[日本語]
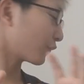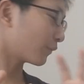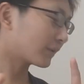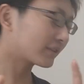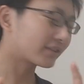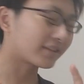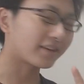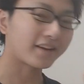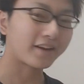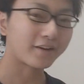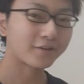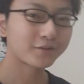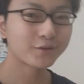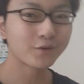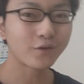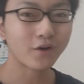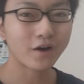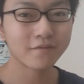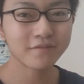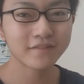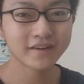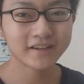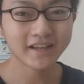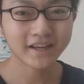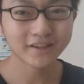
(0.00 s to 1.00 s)
と待ってね、今日
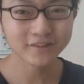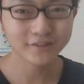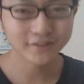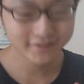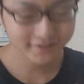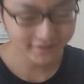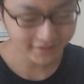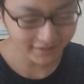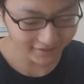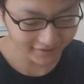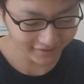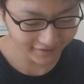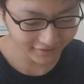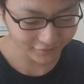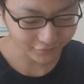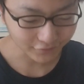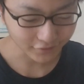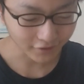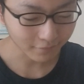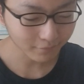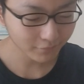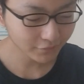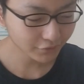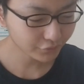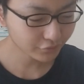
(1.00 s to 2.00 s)
はあんまり時間がないの
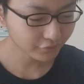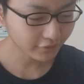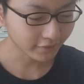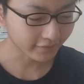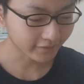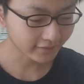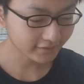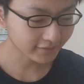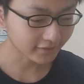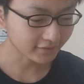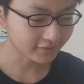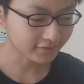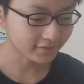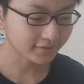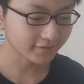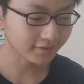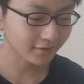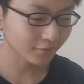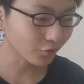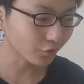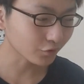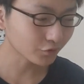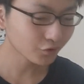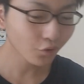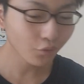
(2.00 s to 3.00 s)
であんまりゆっくりできないんです
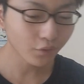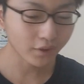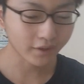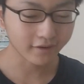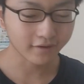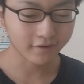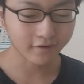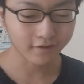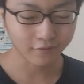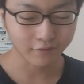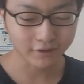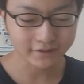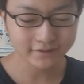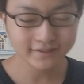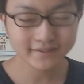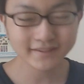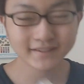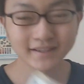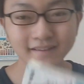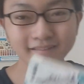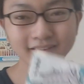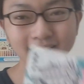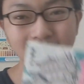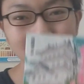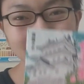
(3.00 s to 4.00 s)
けど、今日はね
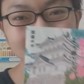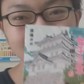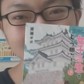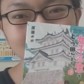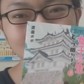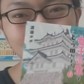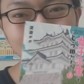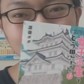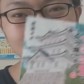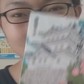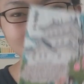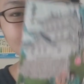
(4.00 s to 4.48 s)
私が最近読